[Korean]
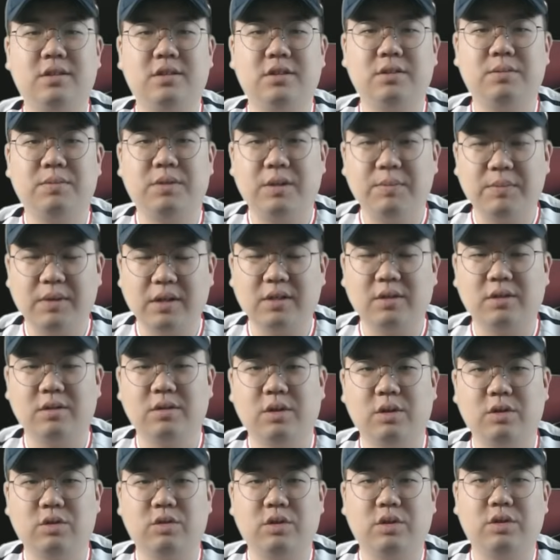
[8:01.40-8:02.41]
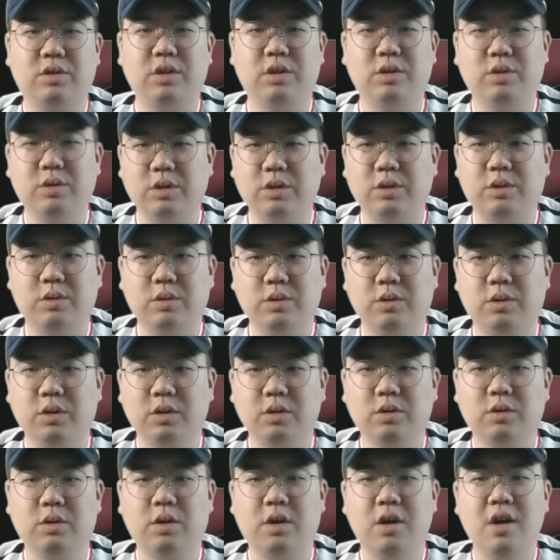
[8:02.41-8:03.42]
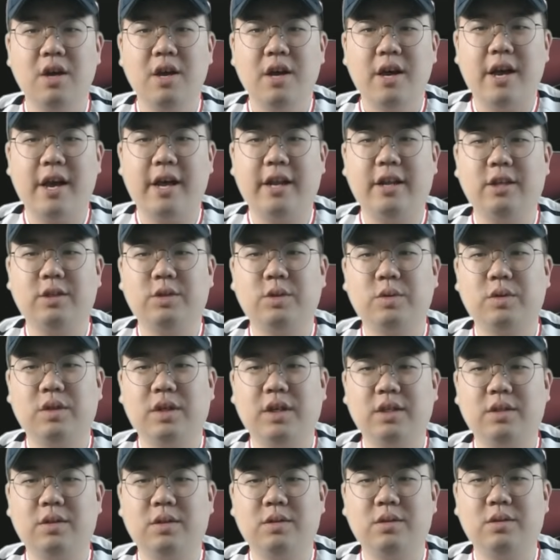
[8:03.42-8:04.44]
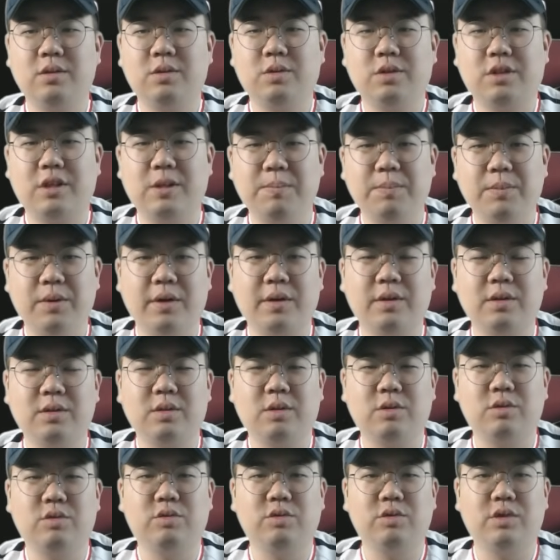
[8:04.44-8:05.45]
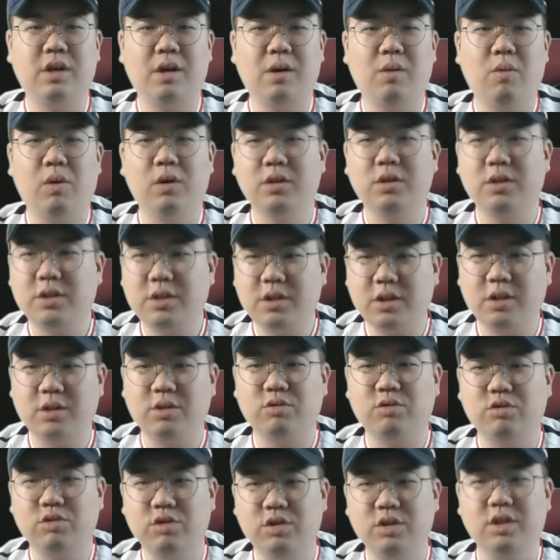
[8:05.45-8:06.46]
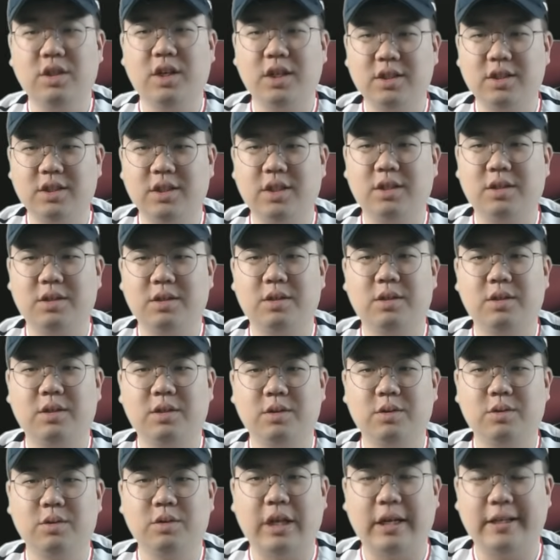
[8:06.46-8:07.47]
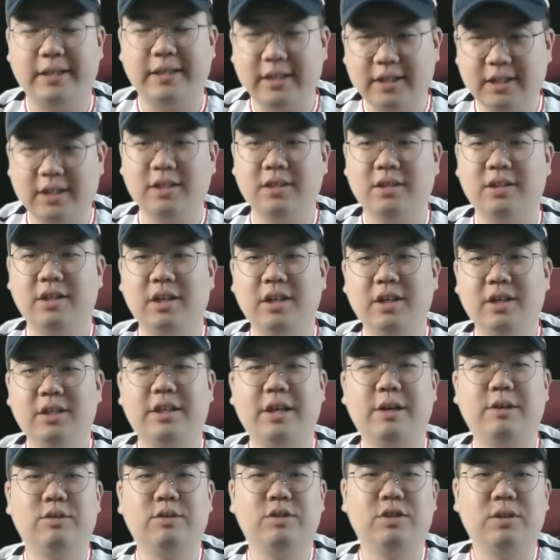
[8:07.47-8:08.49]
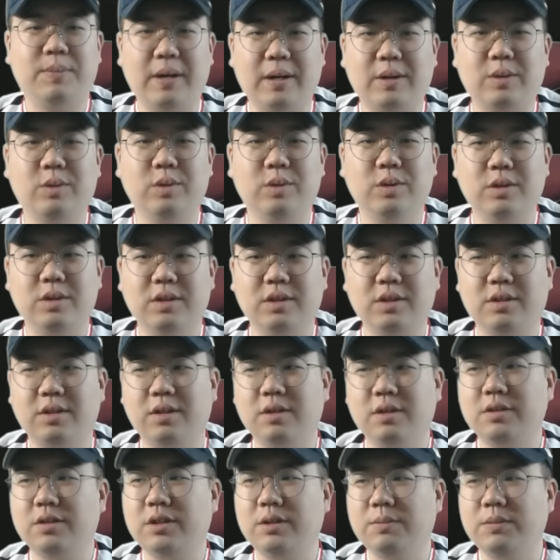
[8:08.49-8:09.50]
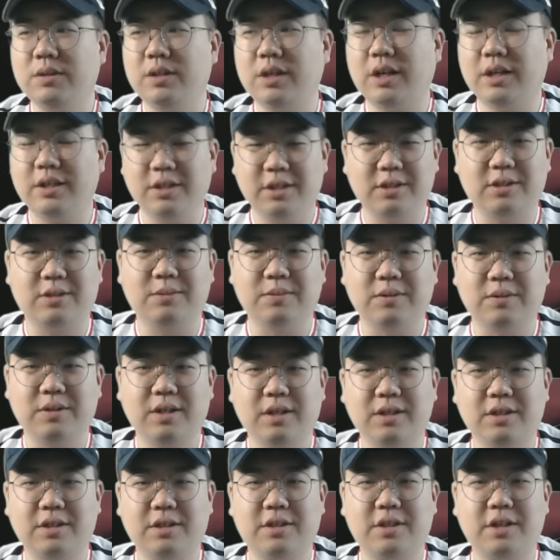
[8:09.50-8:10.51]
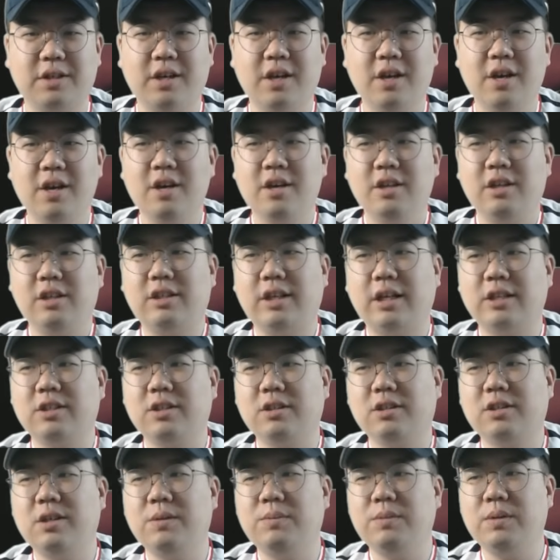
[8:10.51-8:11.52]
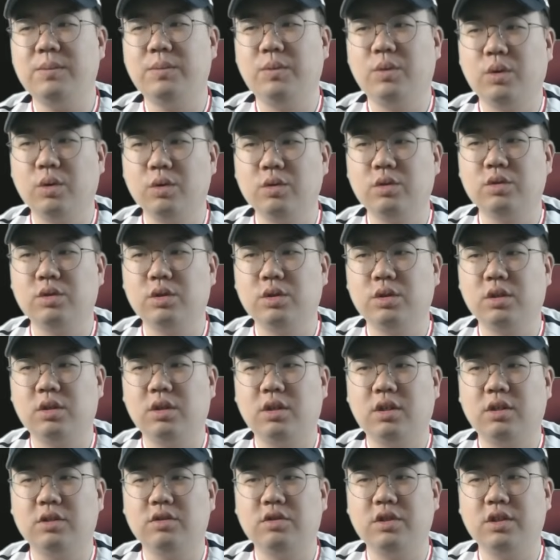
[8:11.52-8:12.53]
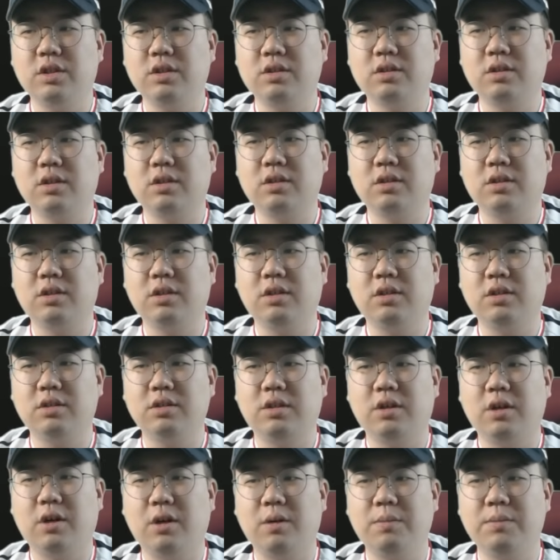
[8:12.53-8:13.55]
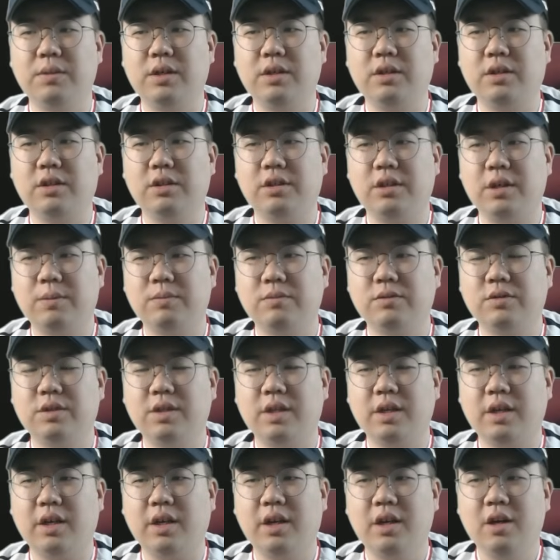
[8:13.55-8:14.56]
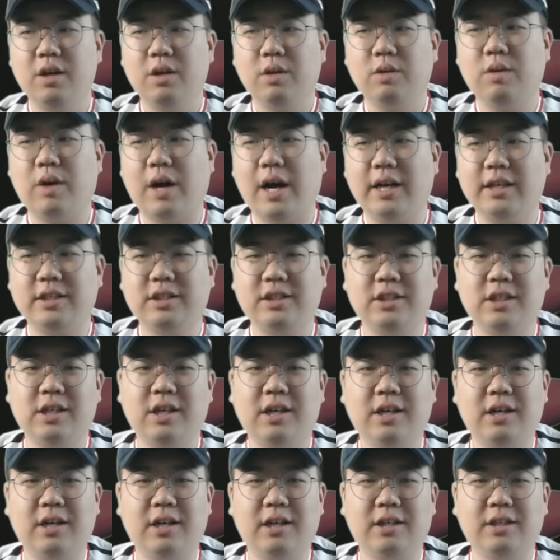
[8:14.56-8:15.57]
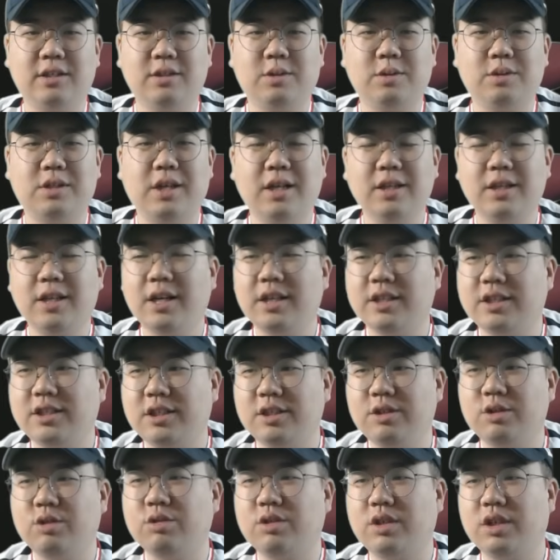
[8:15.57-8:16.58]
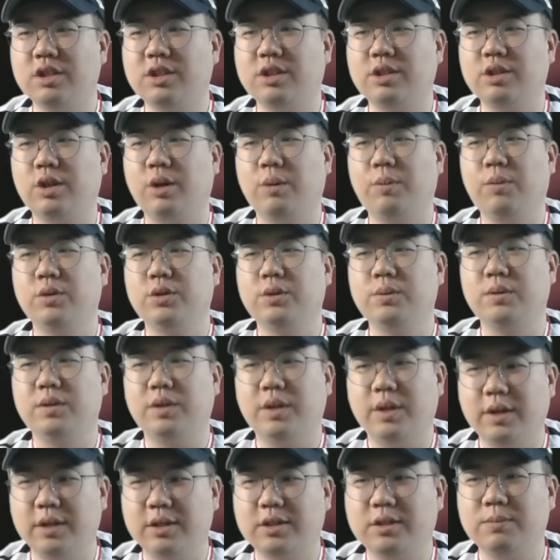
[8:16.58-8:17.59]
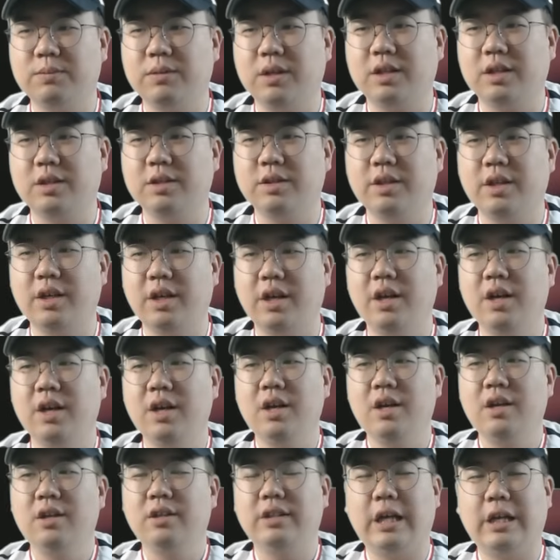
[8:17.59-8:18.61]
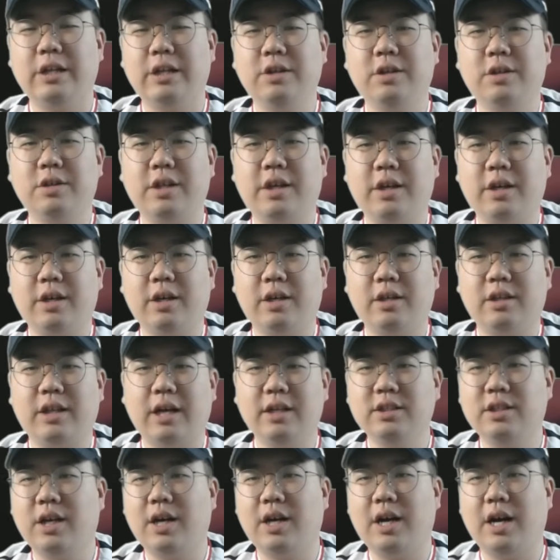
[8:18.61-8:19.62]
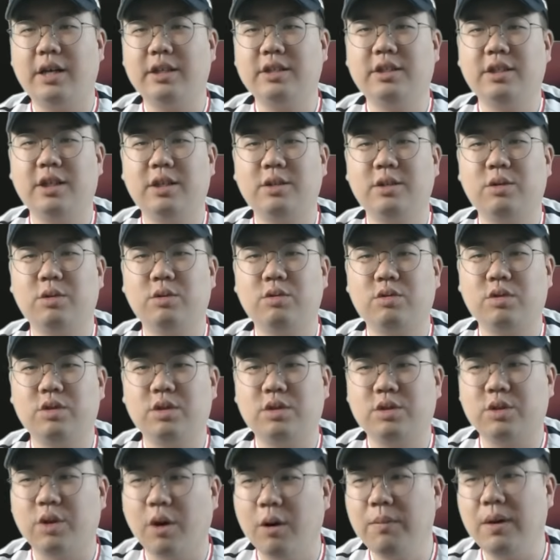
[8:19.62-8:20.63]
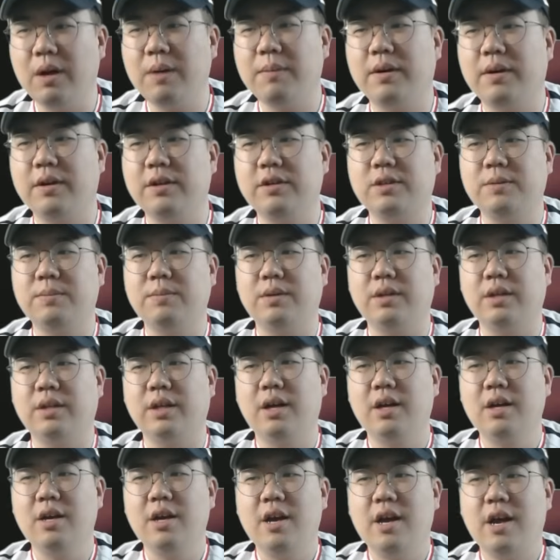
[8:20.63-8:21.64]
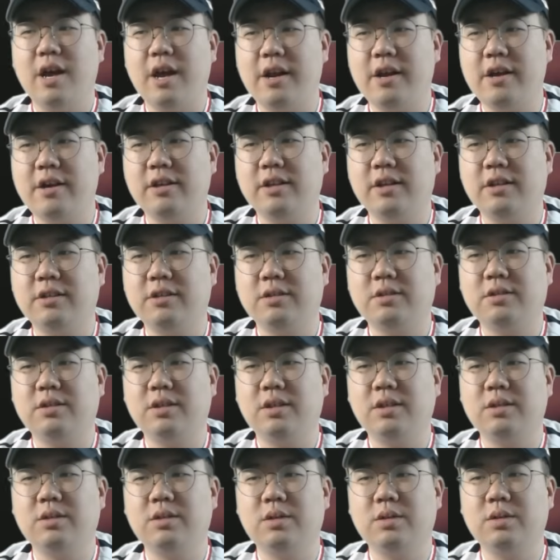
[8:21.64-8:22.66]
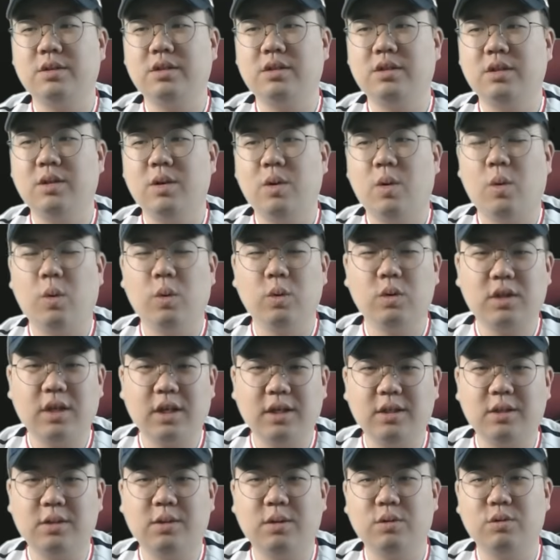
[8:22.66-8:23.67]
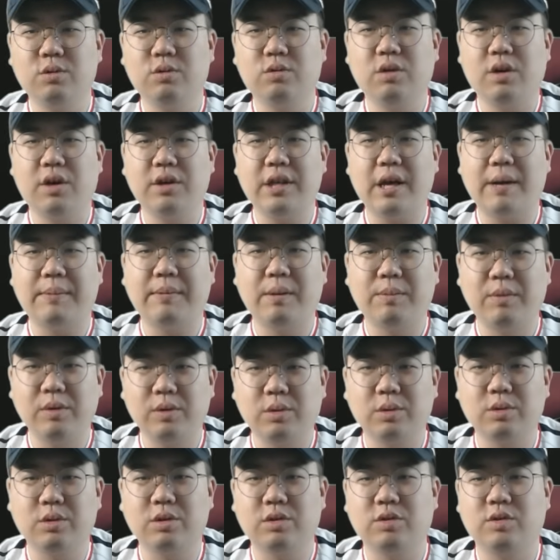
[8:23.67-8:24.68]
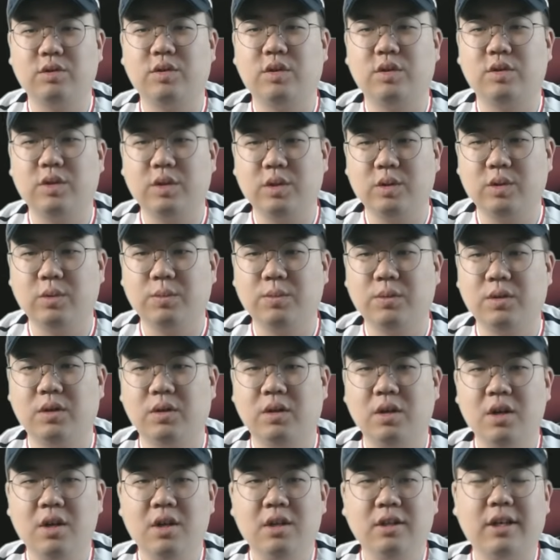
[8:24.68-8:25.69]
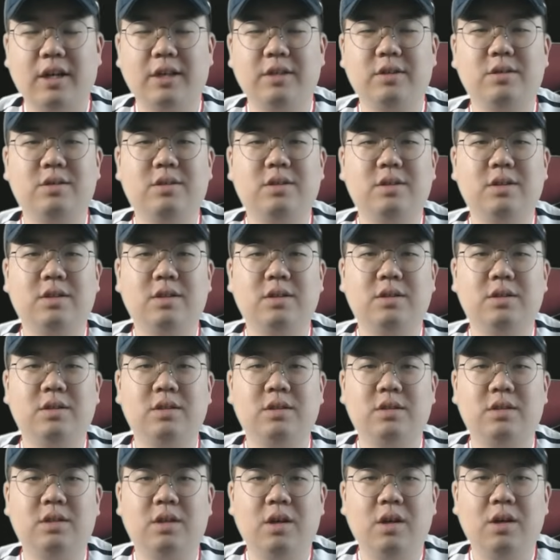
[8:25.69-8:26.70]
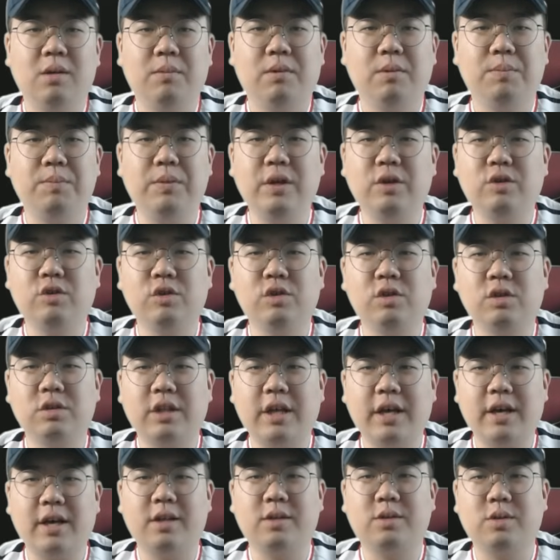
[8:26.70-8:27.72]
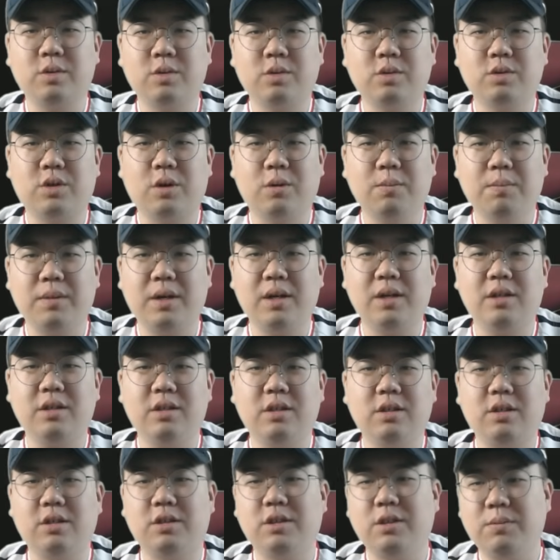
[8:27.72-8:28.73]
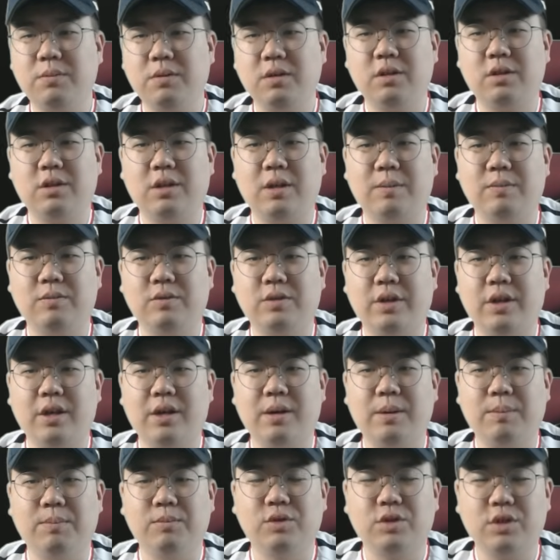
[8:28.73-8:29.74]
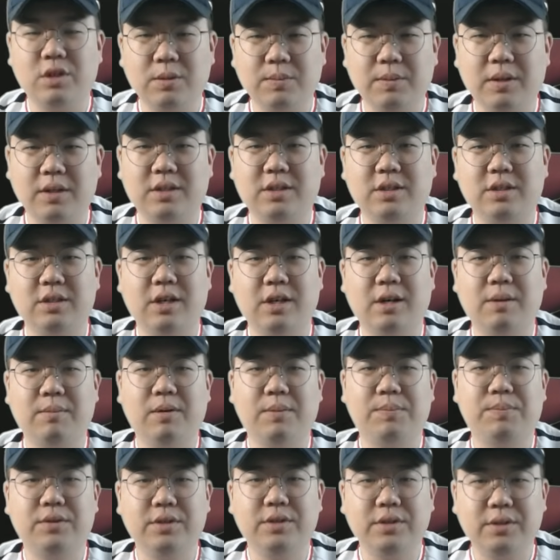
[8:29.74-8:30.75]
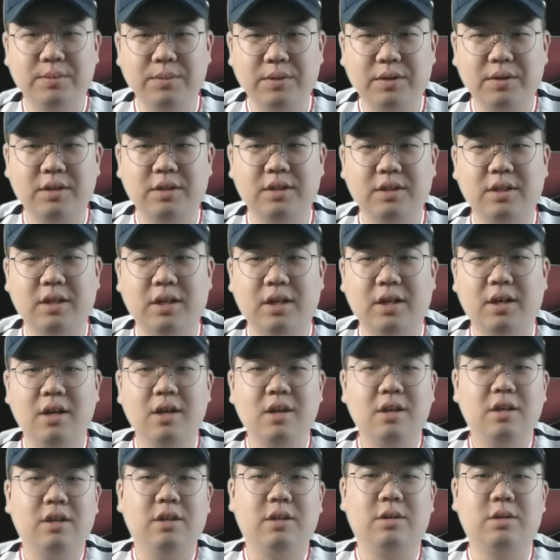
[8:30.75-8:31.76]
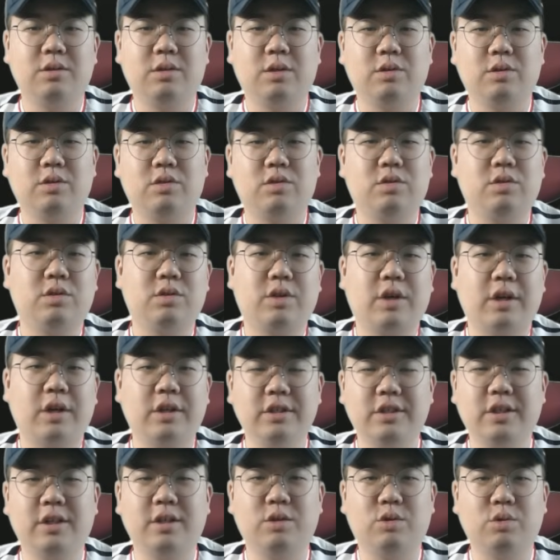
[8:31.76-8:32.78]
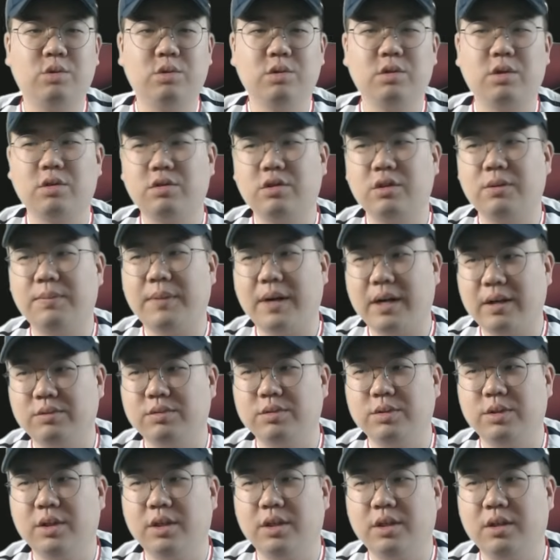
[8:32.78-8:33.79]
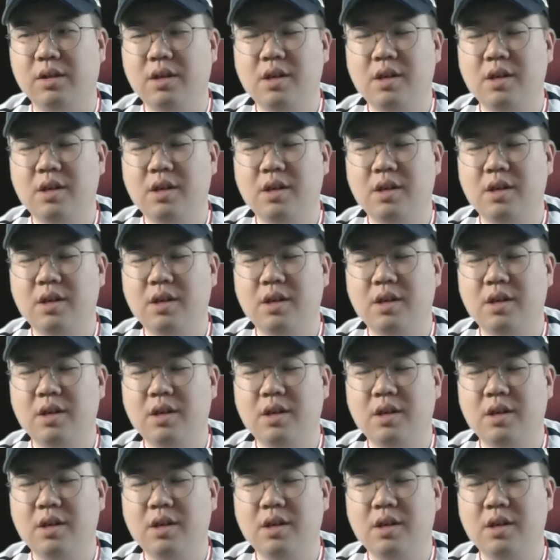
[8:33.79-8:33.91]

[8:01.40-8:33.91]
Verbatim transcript: 지금 김하성 선수가 뛰고 있고 또 애리조나에서는 또 김병현 선수가 월드 시리즈 우승까지 했던 또 대단한 대우를 받고 있는 그런 팀이 아니겠습니까? 이렇게 이 다섯 팀이 모두 어, 뛰었었던 경험이 있기 때문에 또 아시아랑은 또 상당히 친숙한 지구라고 보시면 되겠습니다. 근데 내년에 당장 아시아 선수들이 정말 많이 뜁니다. LA 다저스에서는 오타니 선수와 야마모토 선수가 뛰고 뭐 다저스에는 뭐 미국 내에서도 정말 인기 팀이기 때문에 때문에 무키베츠나 뭐 프리먼이나 이런 선수들 굉장히 좋은 선수들이 많고요.